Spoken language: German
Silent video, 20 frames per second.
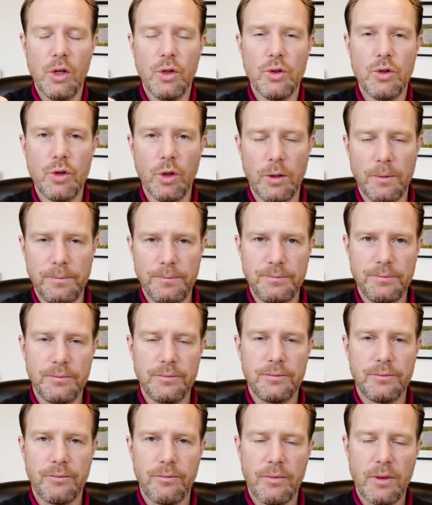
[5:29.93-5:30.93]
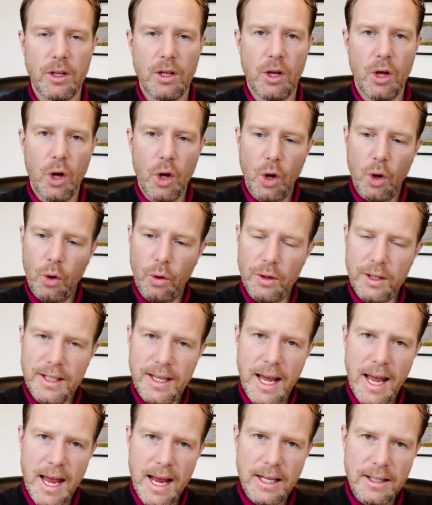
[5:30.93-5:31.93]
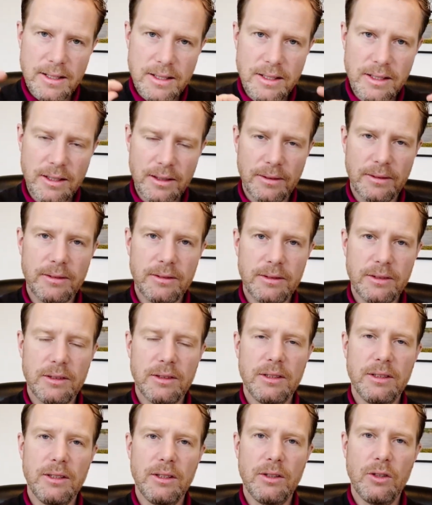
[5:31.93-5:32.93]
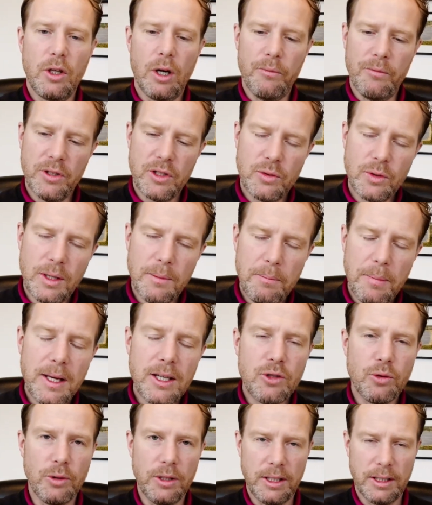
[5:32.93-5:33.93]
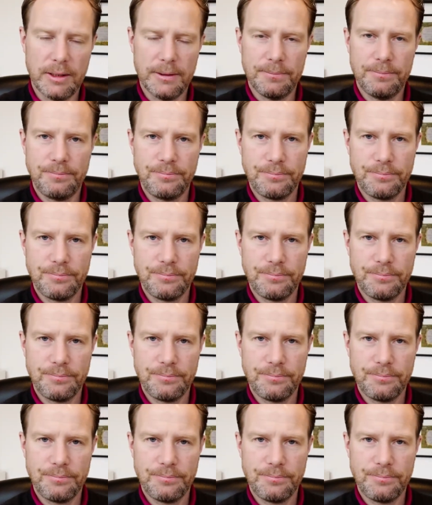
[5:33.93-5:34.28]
So, und jetzt kommen wir zu den B-Turnieren.